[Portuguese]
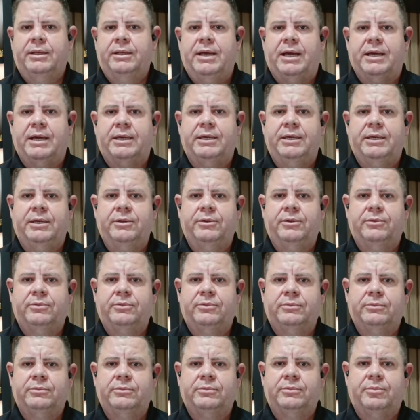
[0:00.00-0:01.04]

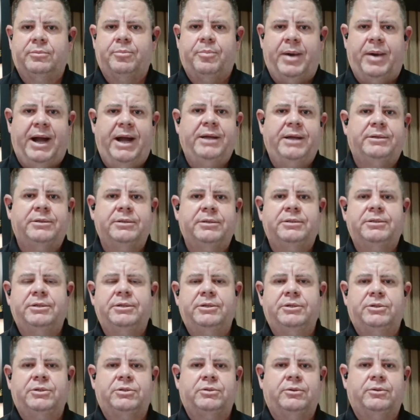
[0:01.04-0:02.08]
Aquilo, parte
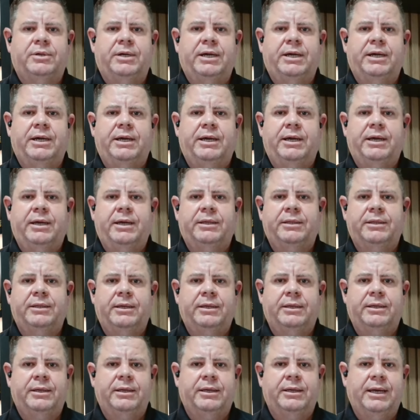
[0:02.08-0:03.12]
disso é, é,
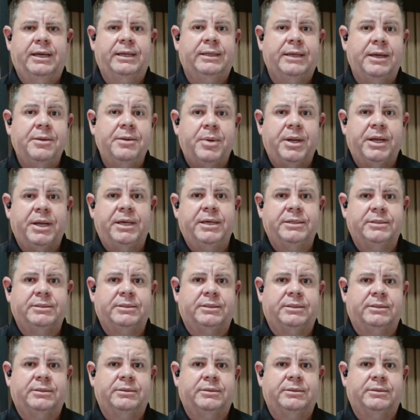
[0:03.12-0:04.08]
é da empresa.